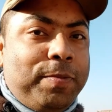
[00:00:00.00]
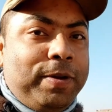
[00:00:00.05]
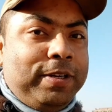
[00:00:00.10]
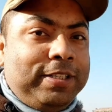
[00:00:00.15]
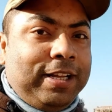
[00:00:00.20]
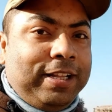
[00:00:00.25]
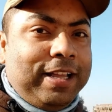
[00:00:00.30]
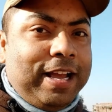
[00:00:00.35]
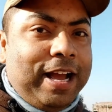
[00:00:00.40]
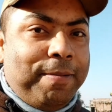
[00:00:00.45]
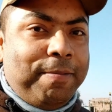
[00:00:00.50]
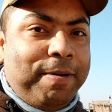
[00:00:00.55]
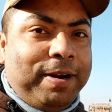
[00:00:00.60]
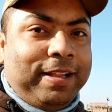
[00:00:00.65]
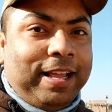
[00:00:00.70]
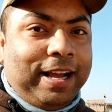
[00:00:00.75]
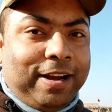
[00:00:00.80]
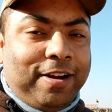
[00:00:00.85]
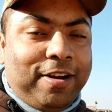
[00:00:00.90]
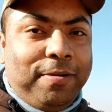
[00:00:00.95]
তোমার সাথে আবার
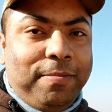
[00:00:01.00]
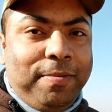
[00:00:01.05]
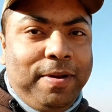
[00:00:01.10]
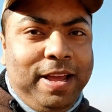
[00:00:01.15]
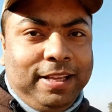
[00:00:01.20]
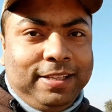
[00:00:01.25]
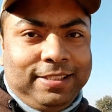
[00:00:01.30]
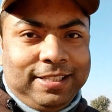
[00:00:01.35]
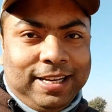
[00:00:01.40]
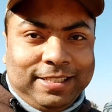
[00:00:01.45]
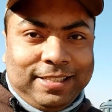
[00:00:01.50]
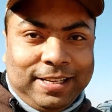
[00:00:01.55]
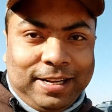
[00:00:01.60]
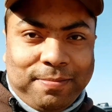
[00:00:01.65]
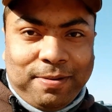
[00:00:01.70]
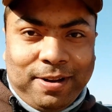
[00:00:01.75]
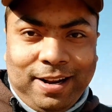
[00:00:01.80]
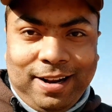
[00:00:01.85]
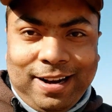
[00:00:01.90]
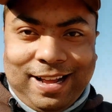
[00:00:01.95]
দেখা হবে
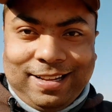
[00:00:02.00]
জয়সলমেরের